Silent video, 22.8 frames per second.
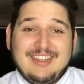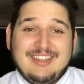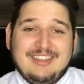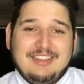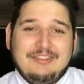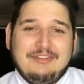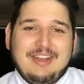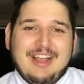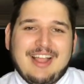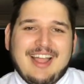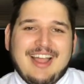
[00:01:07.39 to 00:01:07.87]

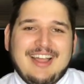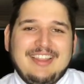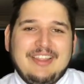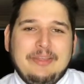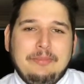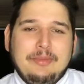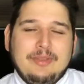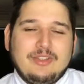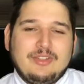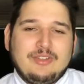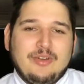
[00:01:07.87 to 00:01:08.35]
Então a cada
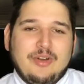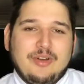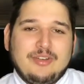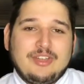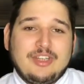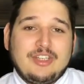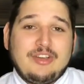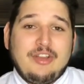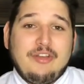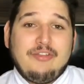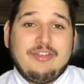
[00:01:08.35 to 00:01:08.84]
episódio a
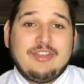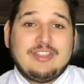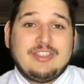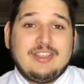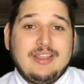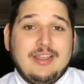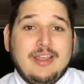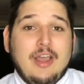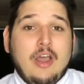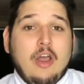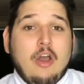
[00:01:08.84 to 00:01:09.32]
gente vai
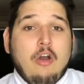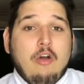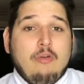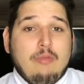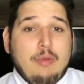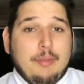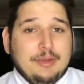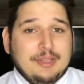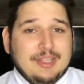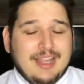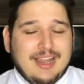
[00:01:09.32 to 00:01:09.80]
fazer uma
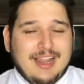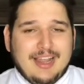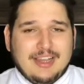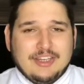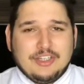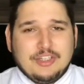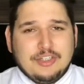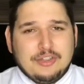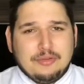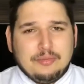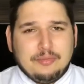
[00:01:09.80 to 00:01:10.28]

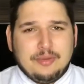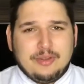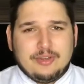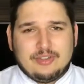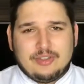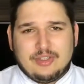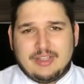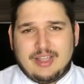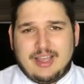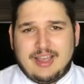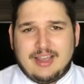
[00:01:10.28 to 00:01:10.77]
modelagem de um
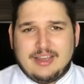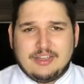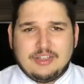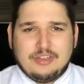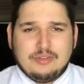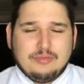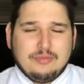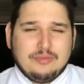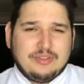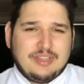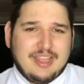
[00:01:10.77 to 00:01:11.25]
personagem,
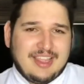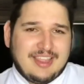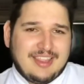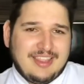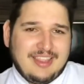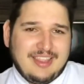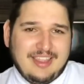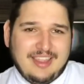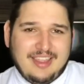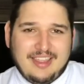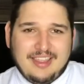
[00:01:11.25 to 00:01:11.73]
um
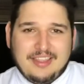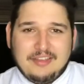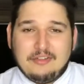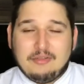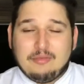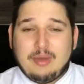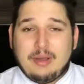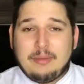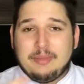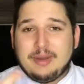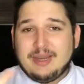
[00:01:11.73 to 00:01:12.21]
bonequinho,
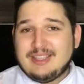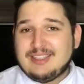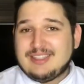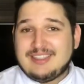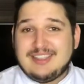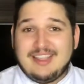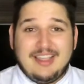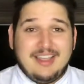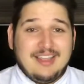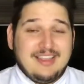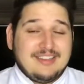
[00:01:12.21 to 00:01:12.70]
uma
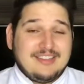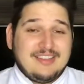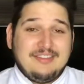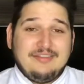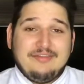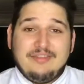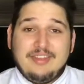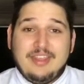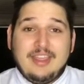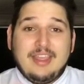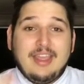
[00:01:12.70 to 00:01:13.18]
princesa,
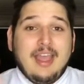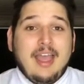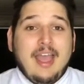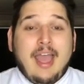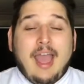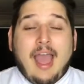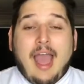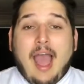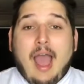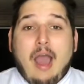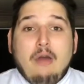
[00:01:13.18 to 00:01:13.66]
enfim,
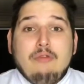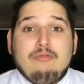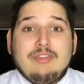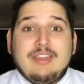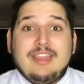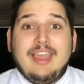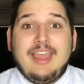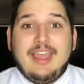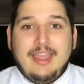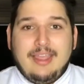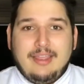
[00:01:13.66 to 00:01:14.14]

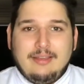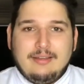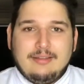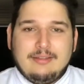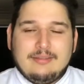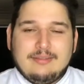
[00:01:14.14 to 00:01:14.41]
alguém